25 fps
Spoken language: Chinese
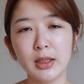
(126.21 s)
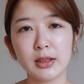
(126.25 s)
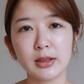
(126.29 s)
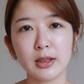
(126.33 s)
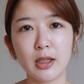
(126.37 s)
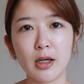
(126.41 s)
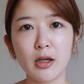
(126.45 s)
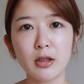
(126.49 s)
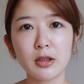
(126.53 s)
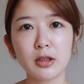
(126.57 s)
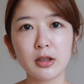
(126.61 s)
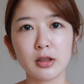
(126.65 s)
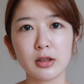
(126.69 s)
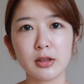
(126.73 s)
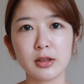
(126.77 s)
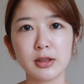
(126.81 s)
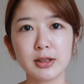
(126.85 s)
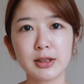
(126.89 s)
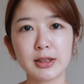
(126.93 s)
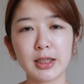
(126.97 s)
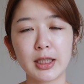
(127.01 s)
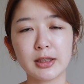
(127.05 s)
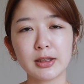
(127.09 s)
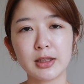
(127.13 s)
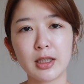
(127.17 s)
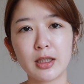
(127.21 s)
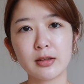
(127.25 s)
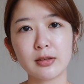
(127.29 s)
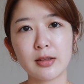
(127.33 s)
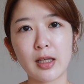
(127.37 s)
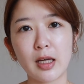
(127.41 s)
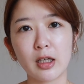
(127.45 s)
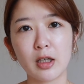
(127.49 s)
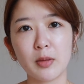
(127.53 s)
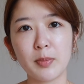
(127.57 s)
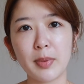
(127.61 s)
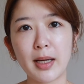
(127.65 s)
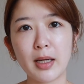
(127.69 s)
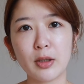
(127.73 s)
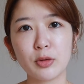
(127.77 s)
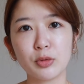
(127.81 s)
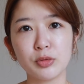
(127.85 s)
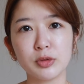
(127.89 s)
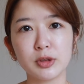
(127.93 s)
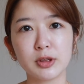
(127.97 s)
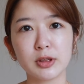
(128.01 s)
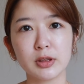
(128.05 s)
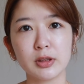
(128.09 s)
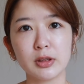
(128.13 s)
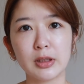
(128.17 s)
然后可能加上打个八
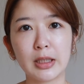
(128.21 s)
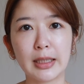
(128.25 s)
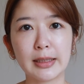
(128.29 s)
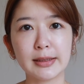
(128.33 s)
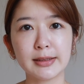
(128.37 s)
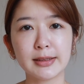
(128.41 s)
五折啊，